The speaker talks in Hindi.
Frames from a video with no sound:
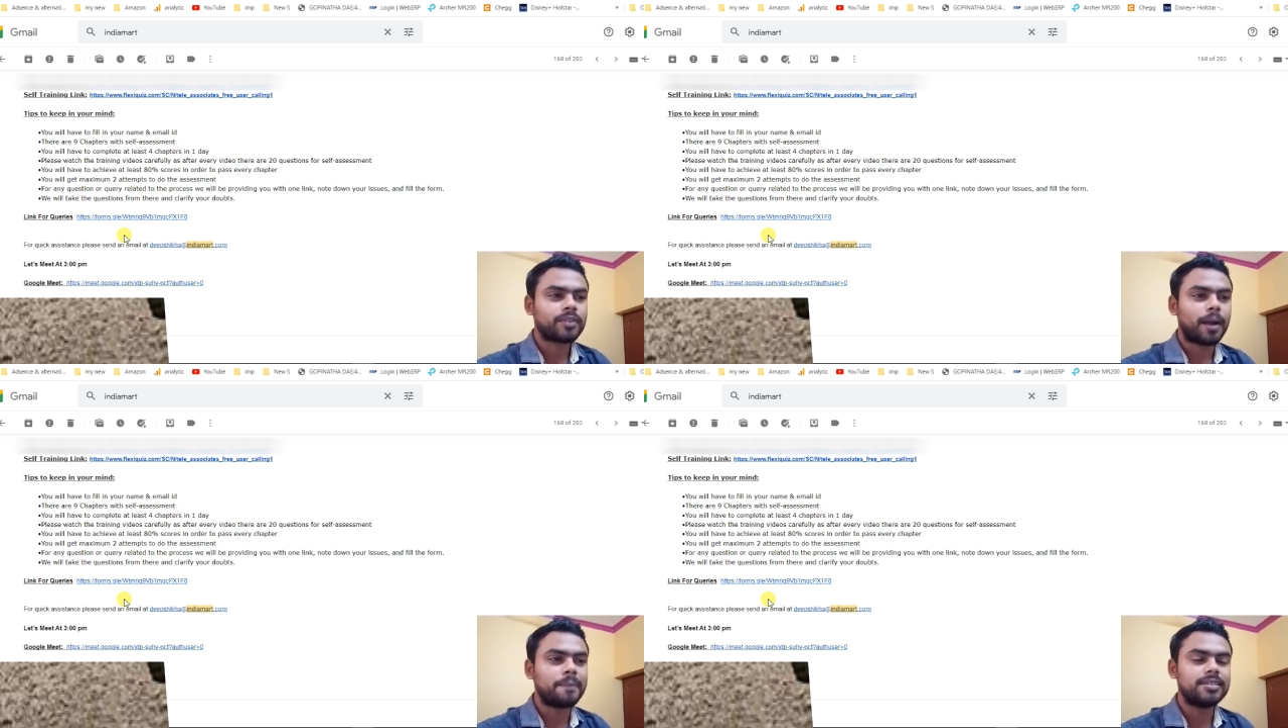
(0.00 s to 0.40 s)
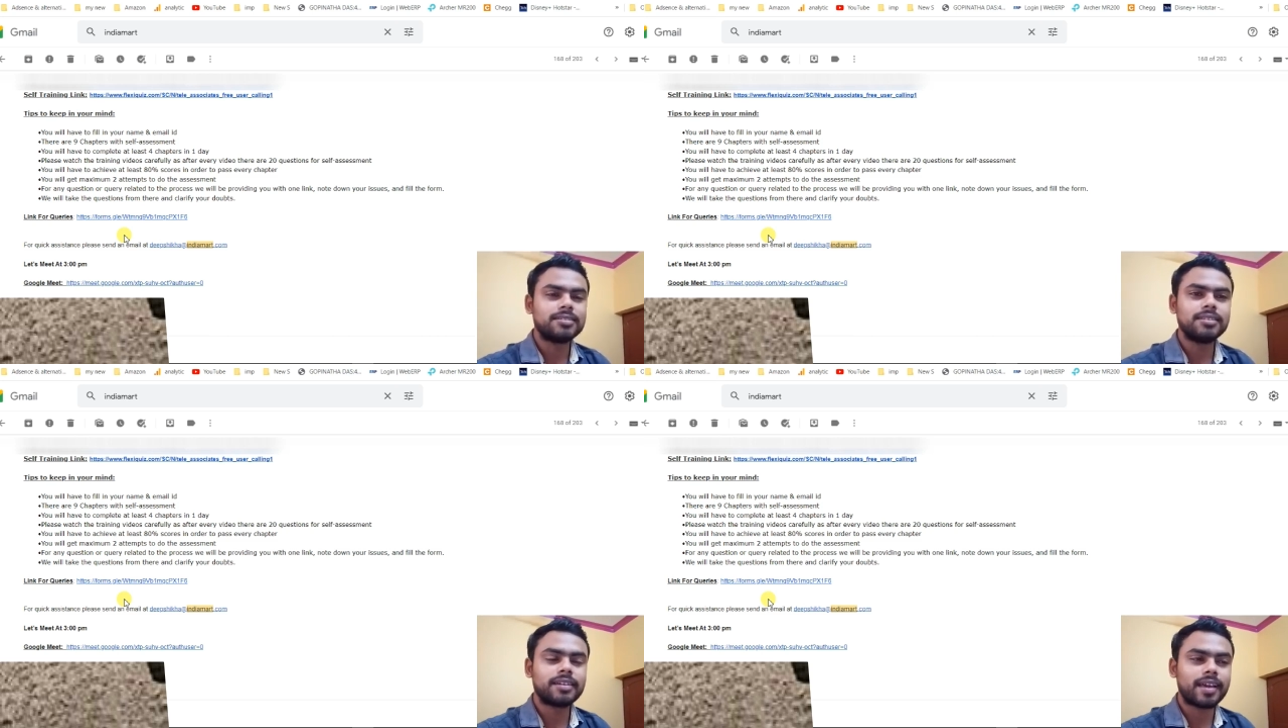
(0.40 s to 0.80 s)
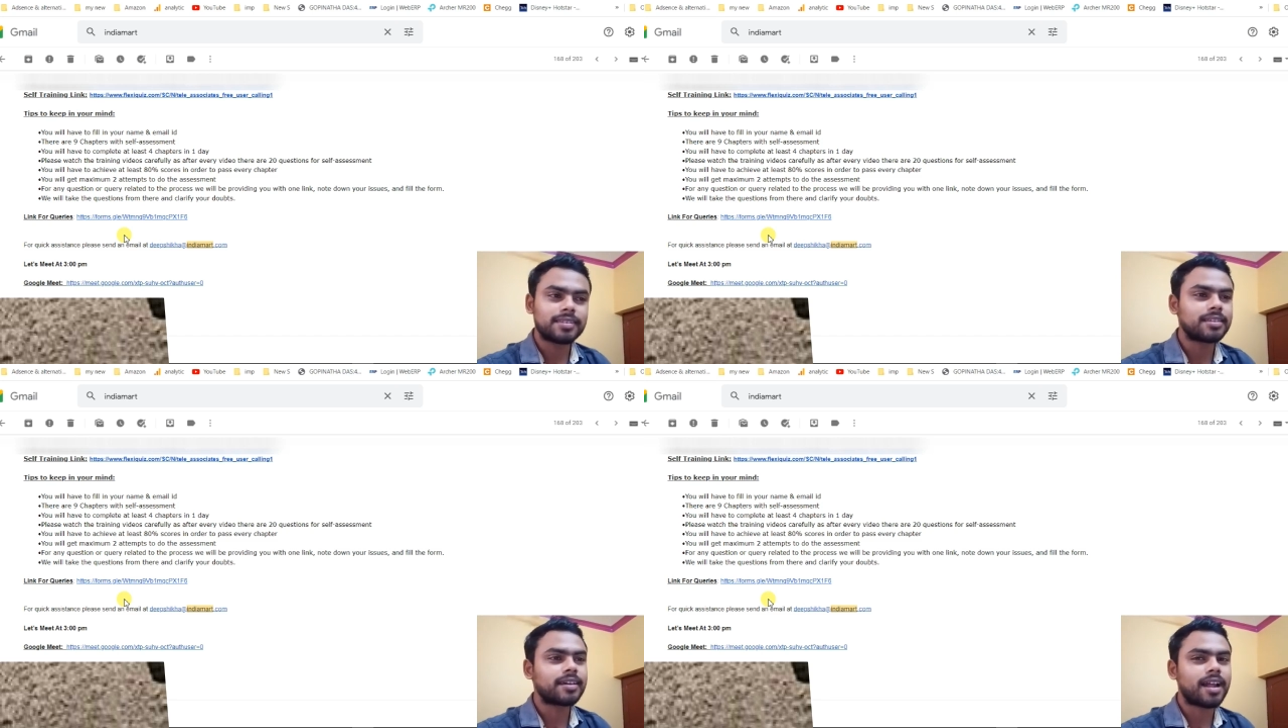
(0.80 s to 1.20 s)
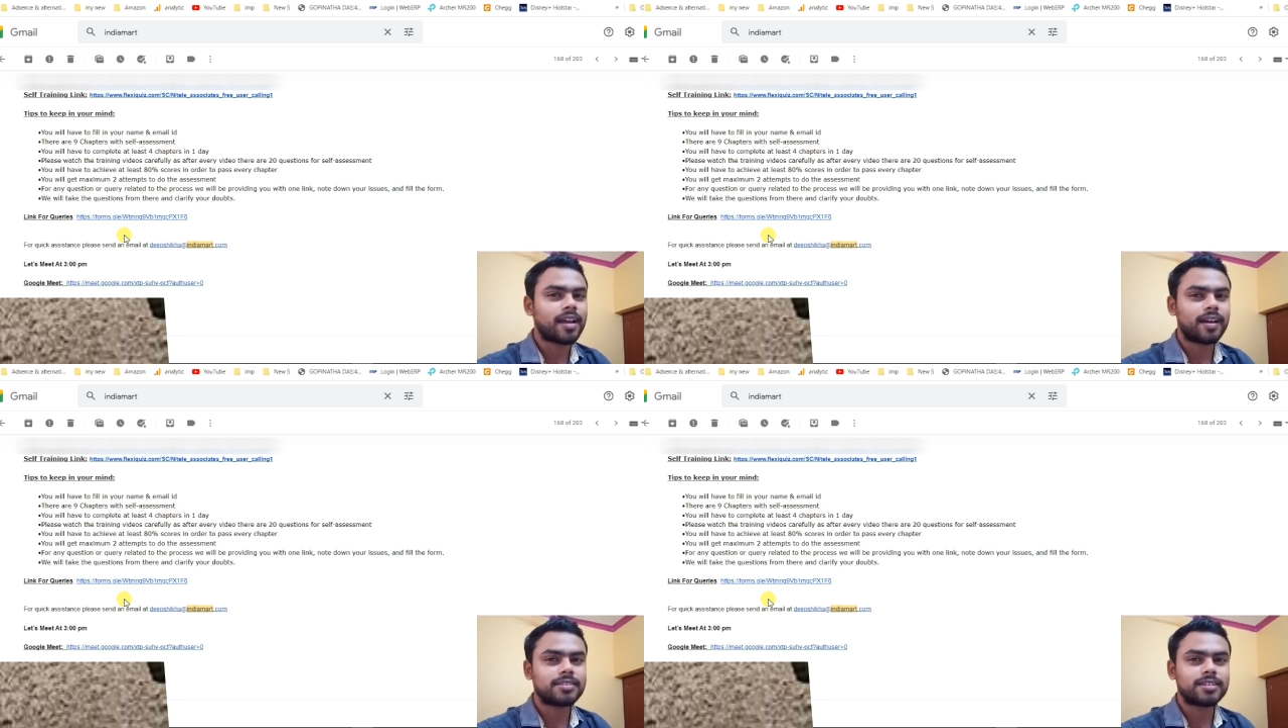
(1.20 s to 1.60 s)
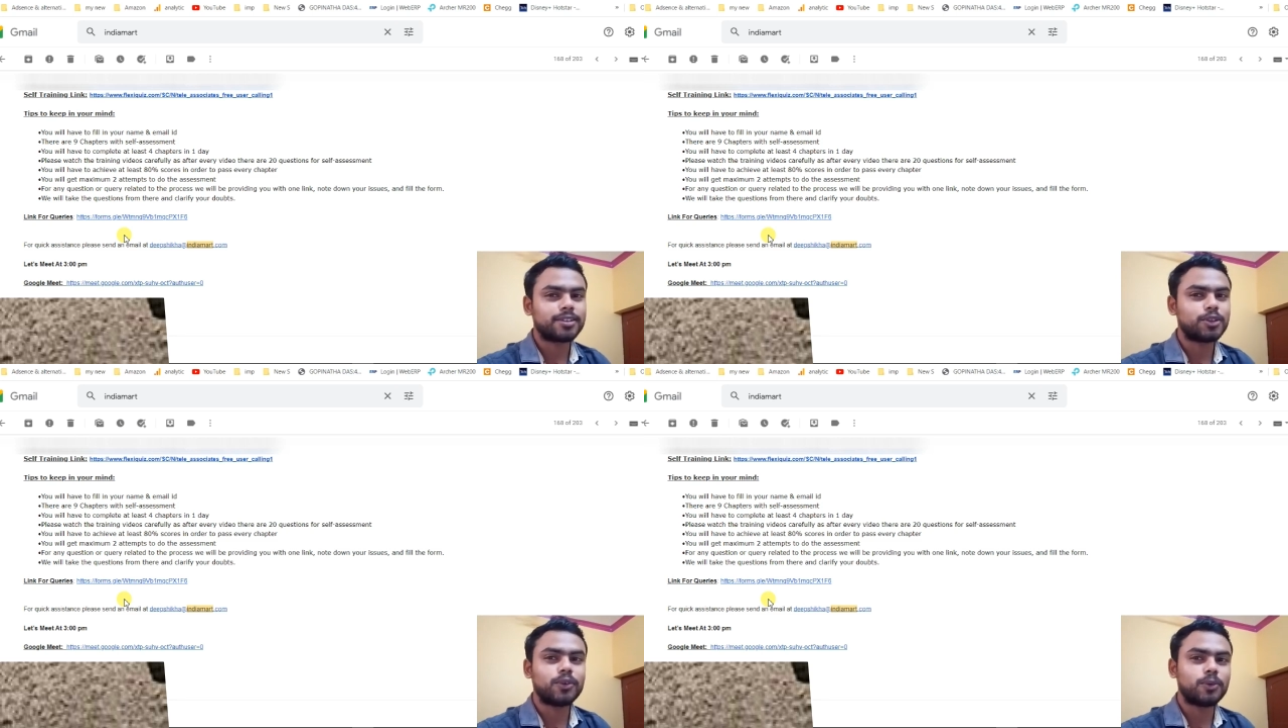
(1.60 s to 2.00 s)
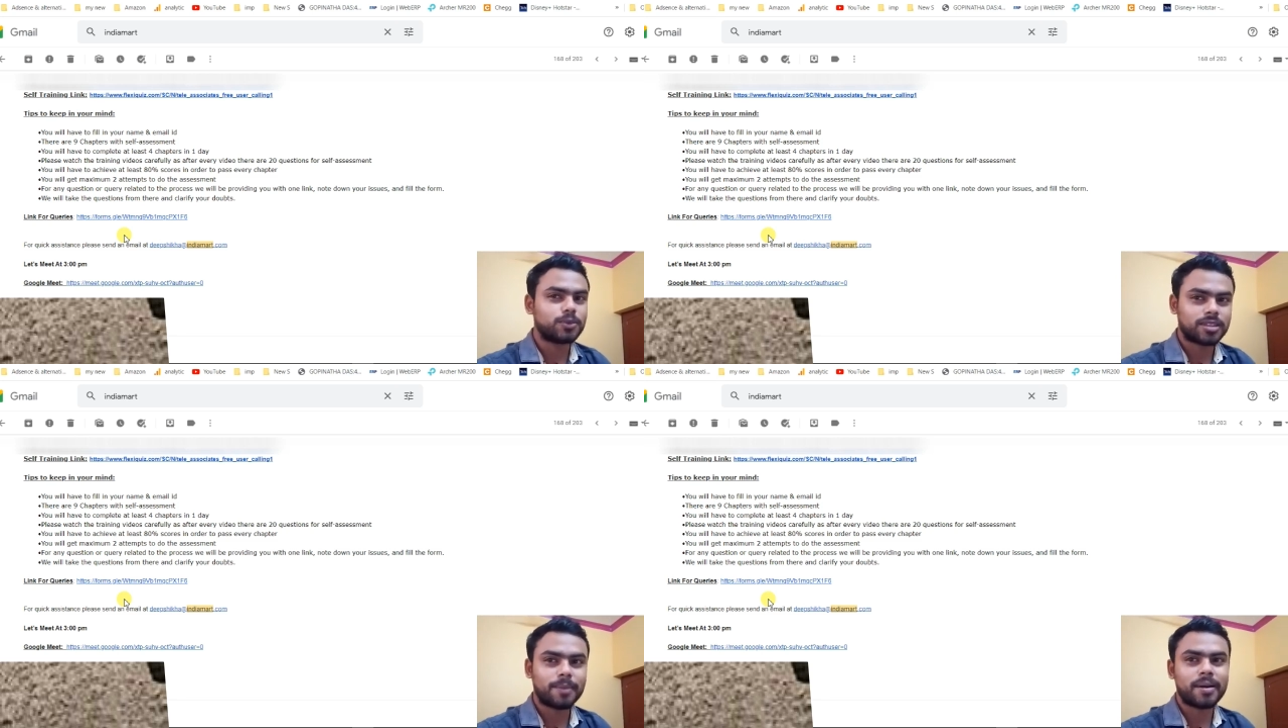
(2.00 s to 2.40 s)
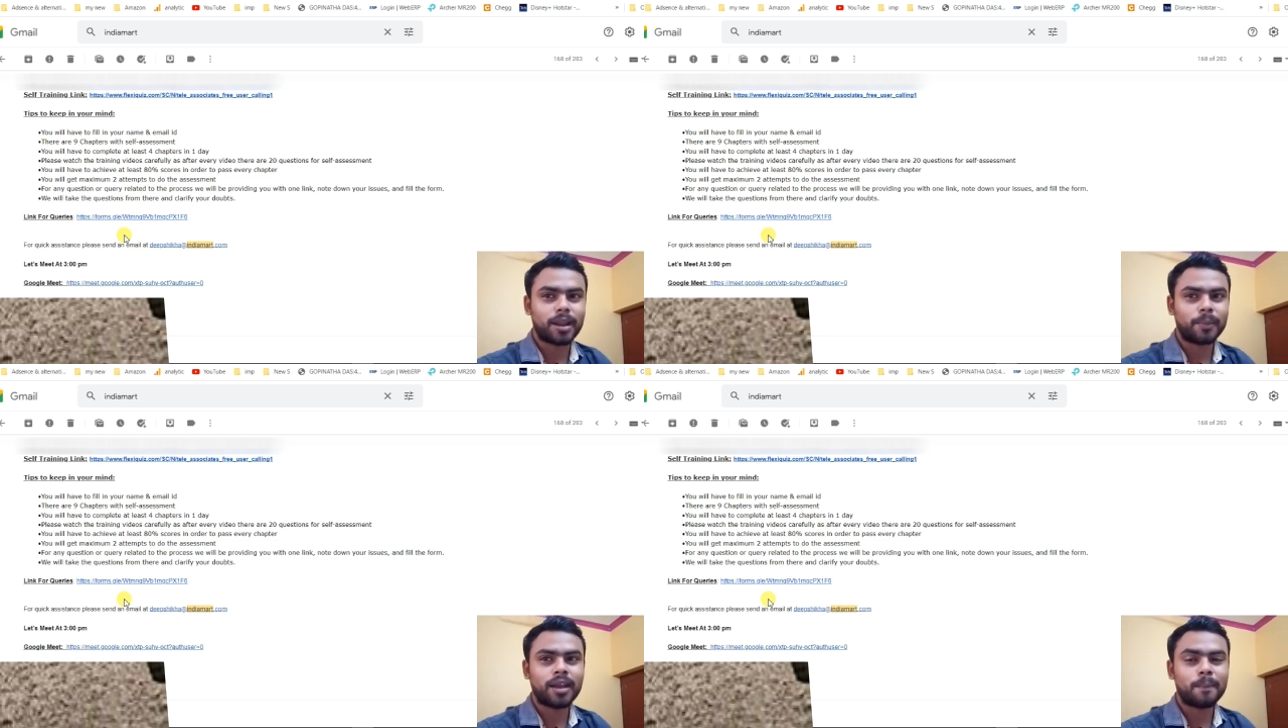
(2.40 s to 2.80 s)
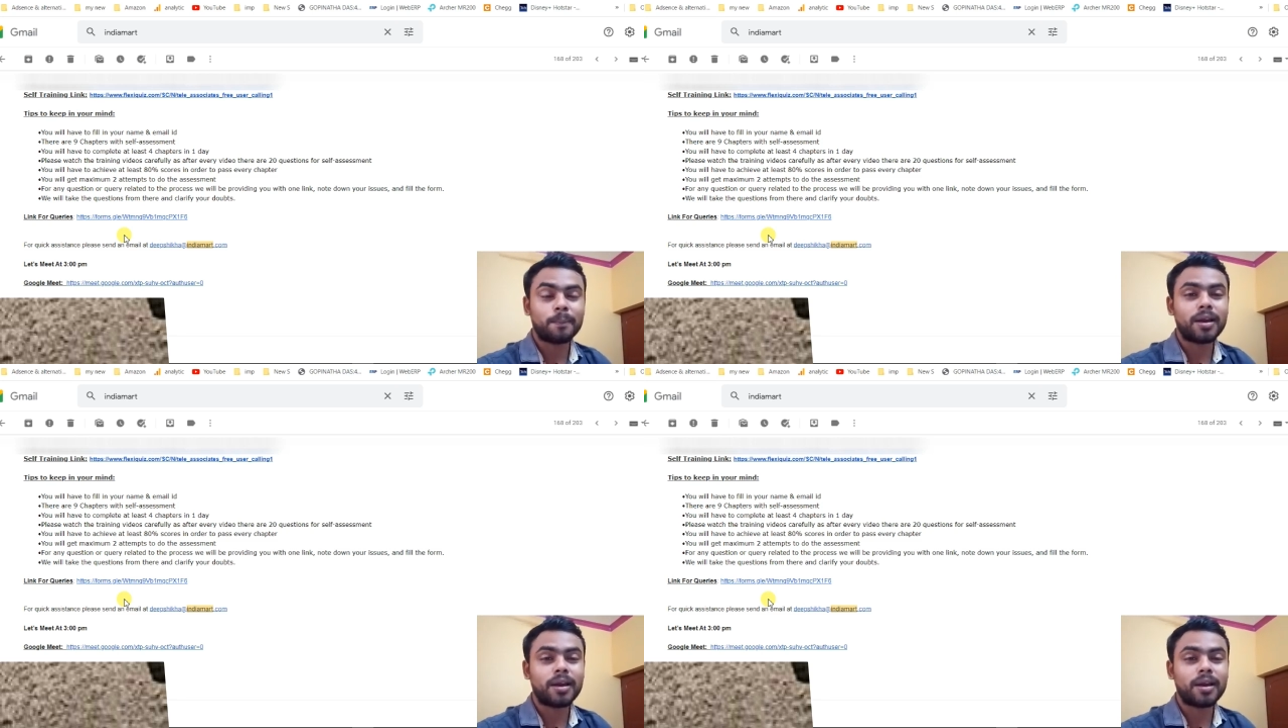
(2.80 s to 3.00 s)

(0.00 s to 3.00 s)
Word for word: आप इजीली कैसे क्रैक कर सकते हो उसके बारे में आप,